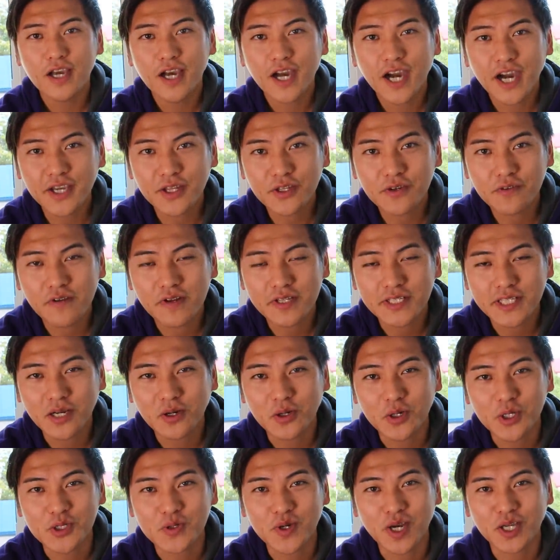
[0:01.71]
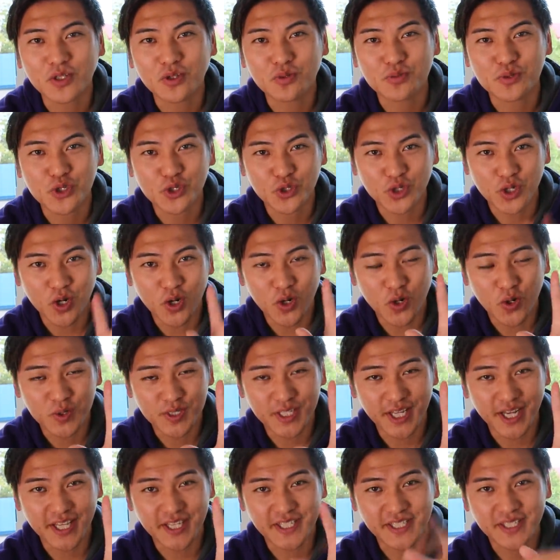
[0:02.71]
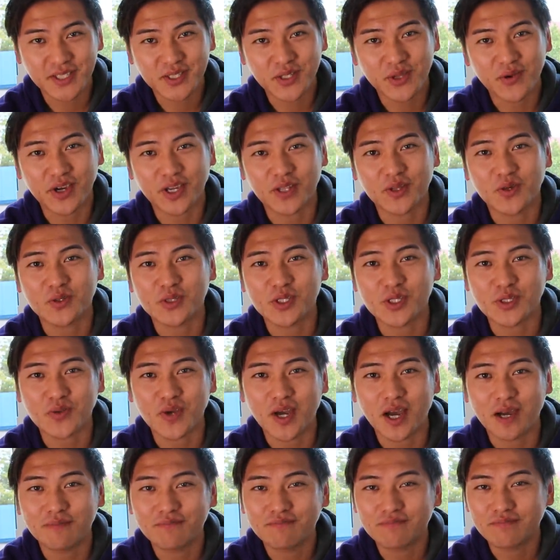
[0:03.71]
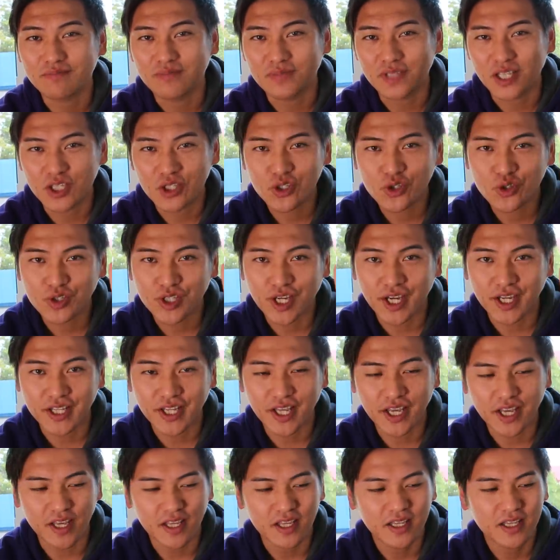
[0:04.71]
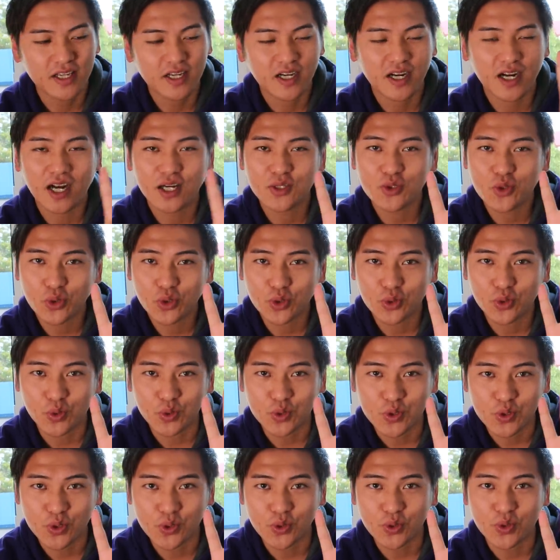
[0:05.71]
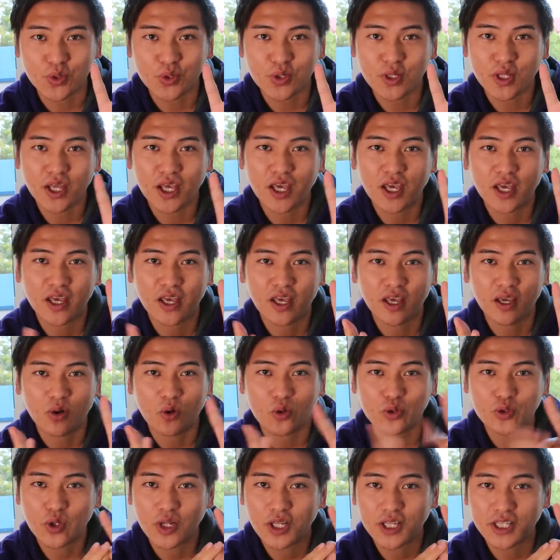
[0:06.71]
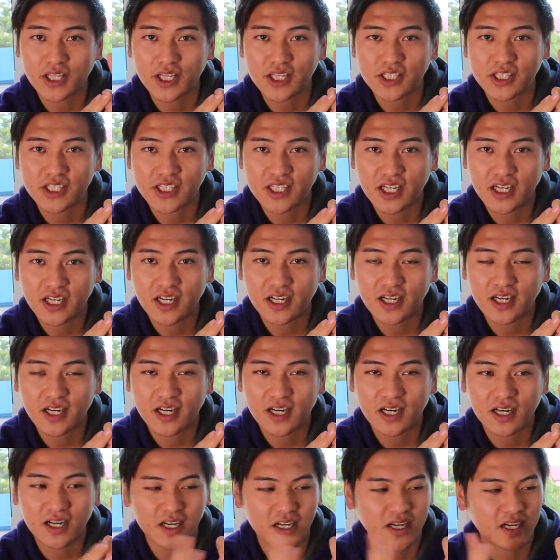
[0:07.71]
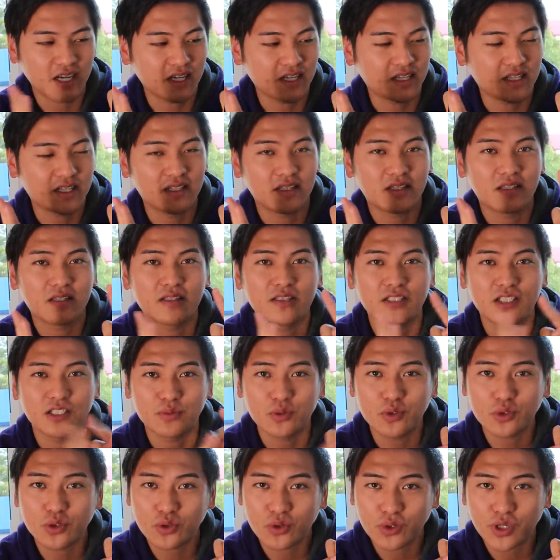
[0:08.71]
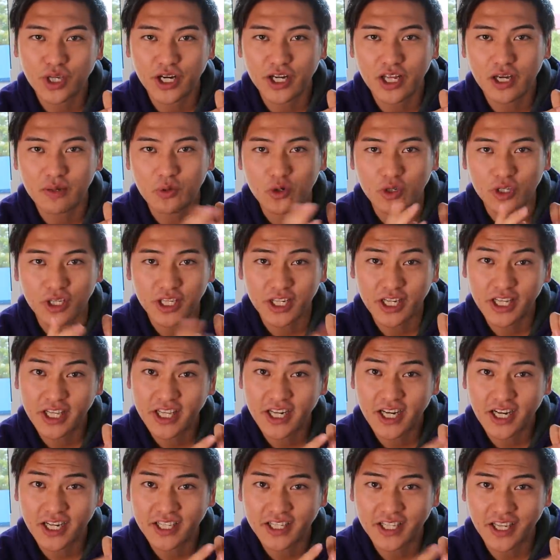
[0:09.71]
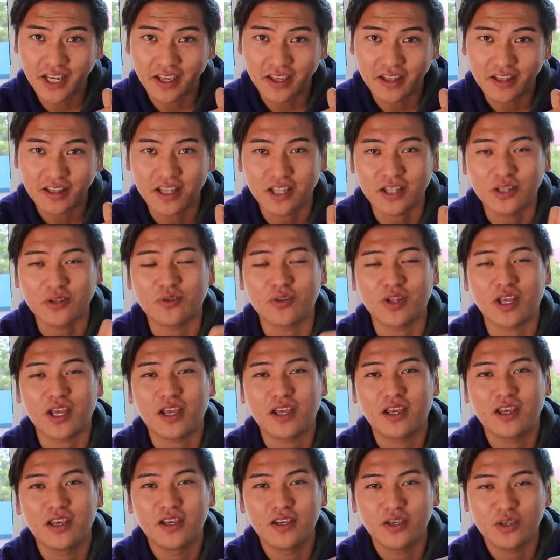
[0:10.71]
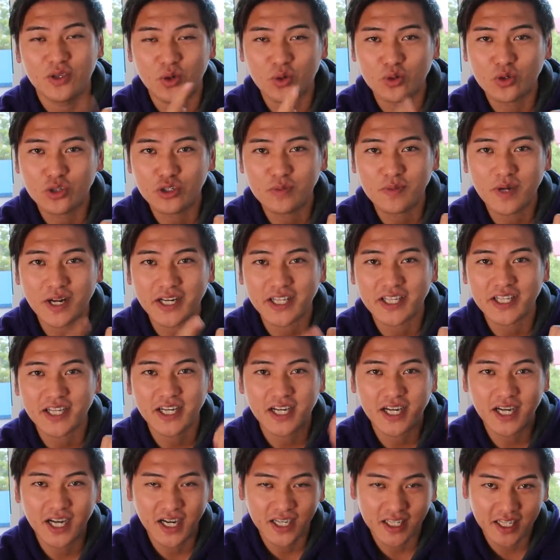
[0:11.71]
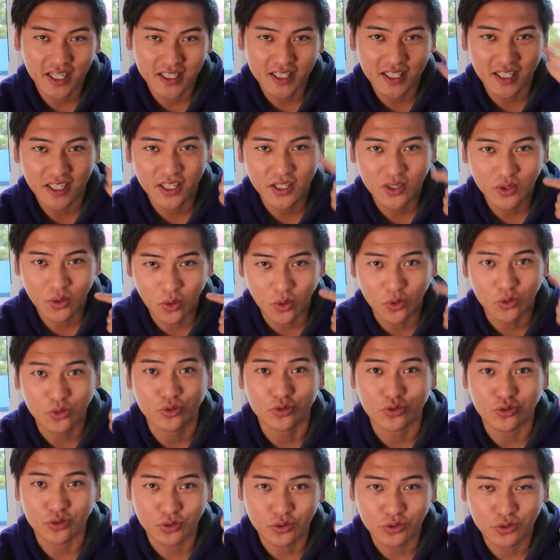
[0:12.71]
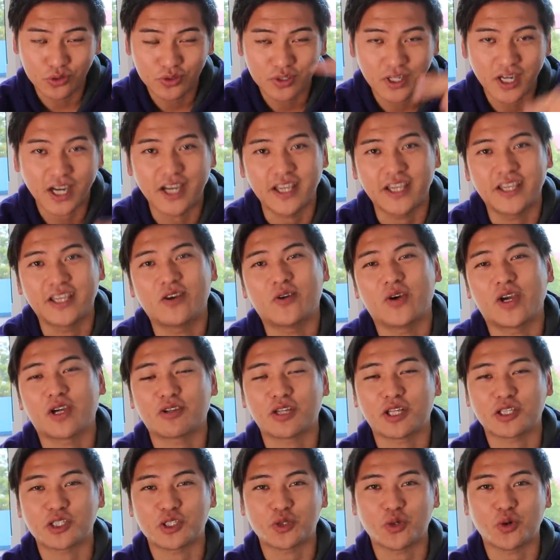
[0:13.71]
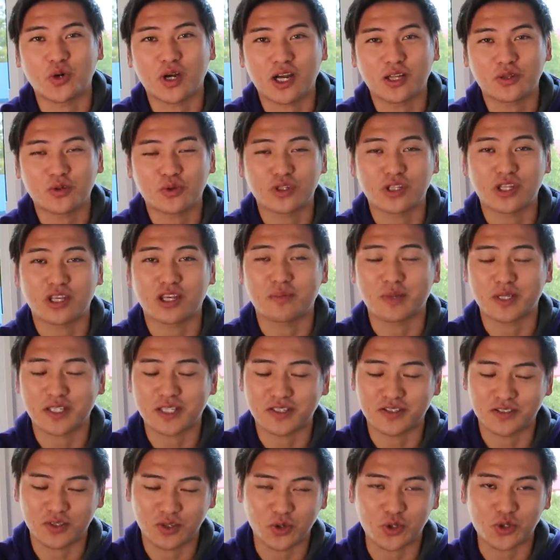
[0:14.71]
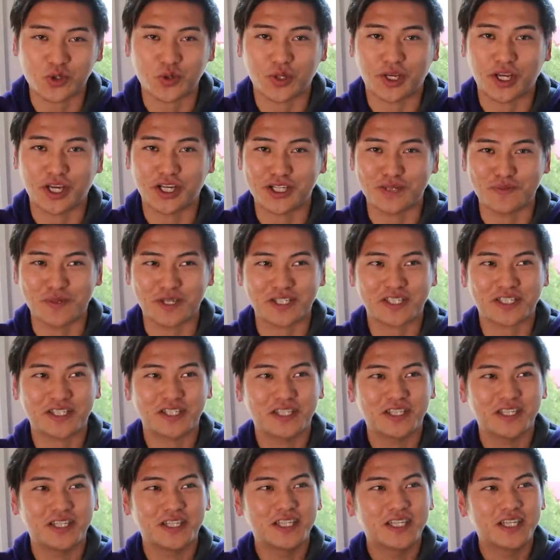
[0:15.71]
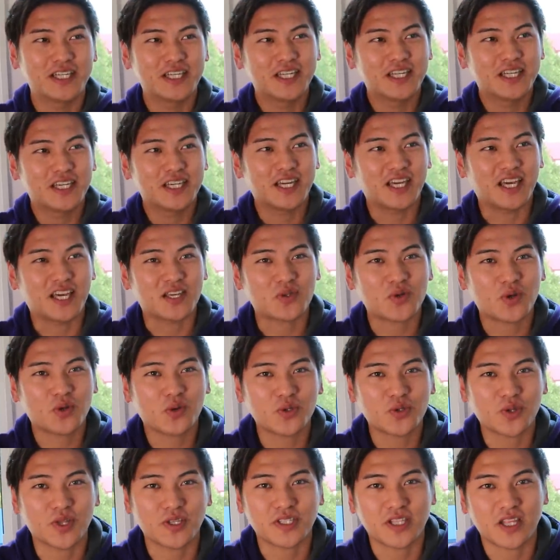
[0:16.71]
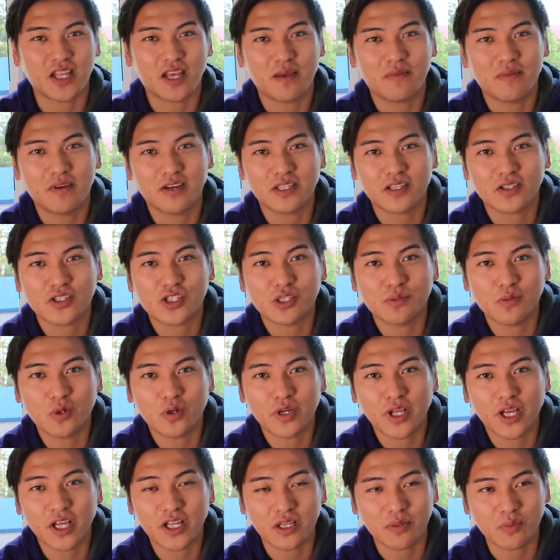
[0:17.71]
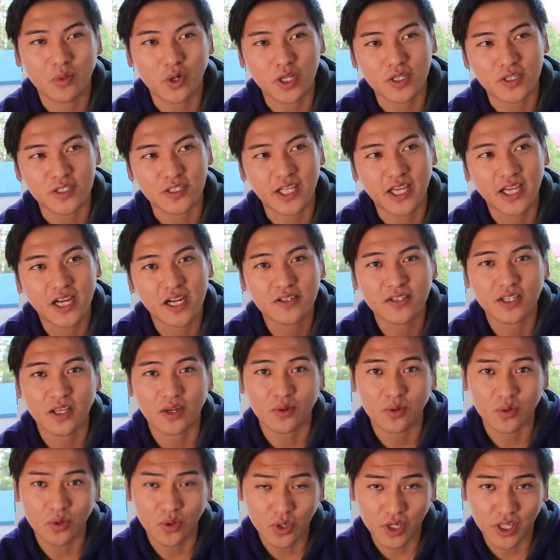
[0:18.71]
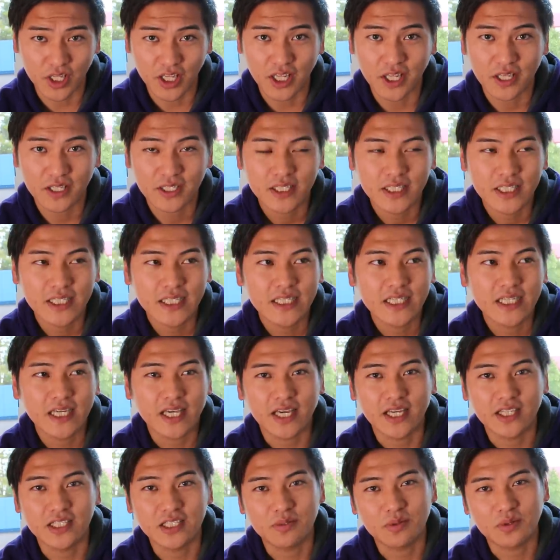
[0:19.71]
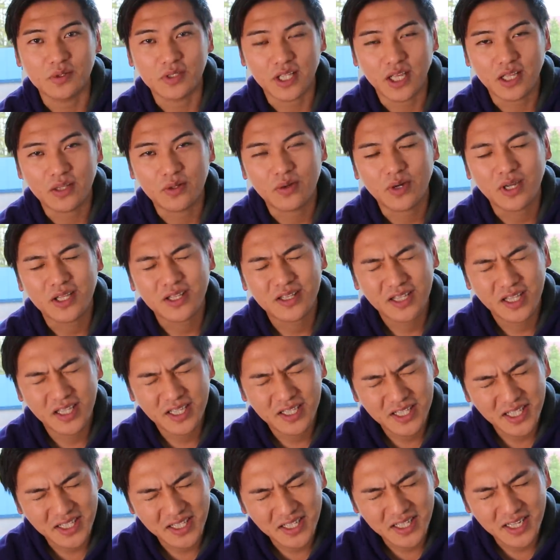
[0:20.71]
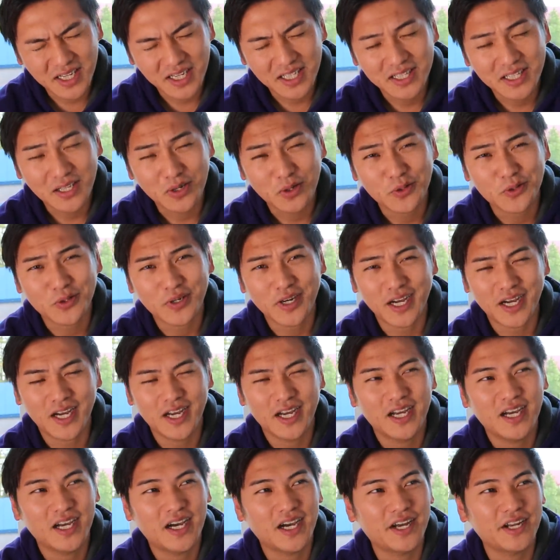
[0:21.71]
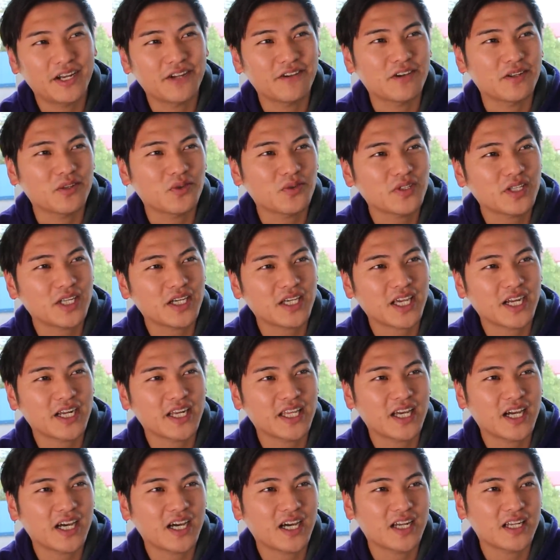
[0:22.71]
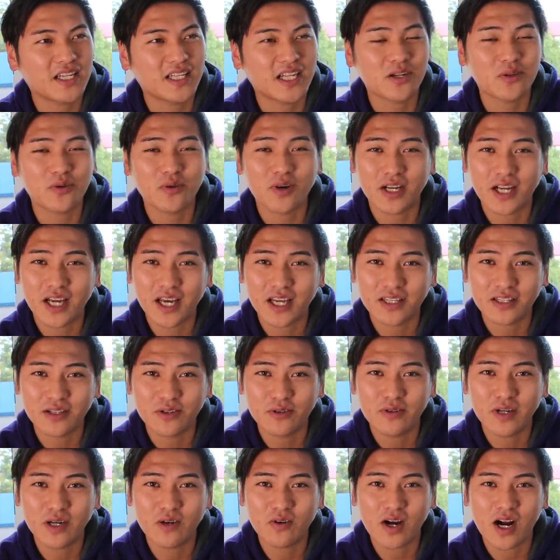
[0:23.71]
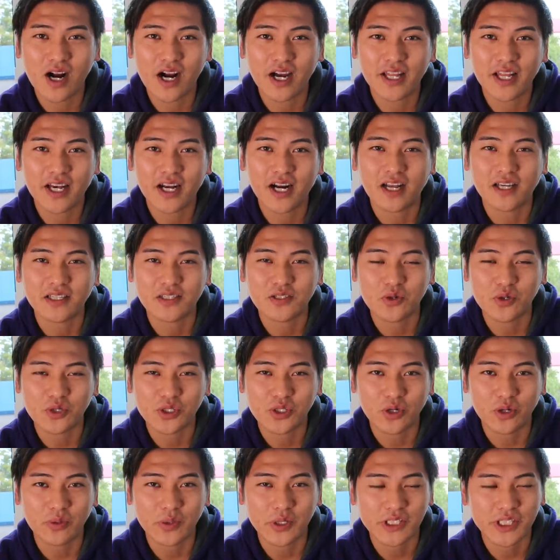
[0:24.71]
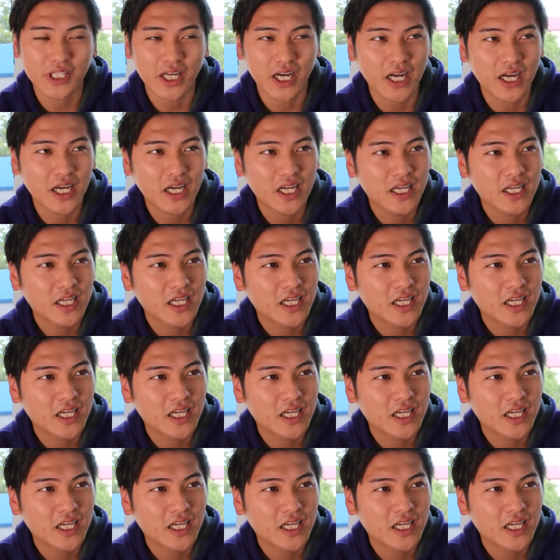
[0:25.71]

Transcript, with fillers: はい、どうも皆さん、こんにちは。トップシュの長です。というわけで、本日は20代で家族を作って、えー、子育てしながら、はい、自分のキャリアも切り開きたい、なんていうね、欲張りなあなたに送る、はい、お役立ち動画撮っていきます。よろしくお願いします。えー、それこそですね、私も例に漏れず大学生の時に、えー、自分ね、どうやって生きていったらいいんだろうとか、あるいはどんなキャリアになるのかなって不安を抱えながら過ごしておりました。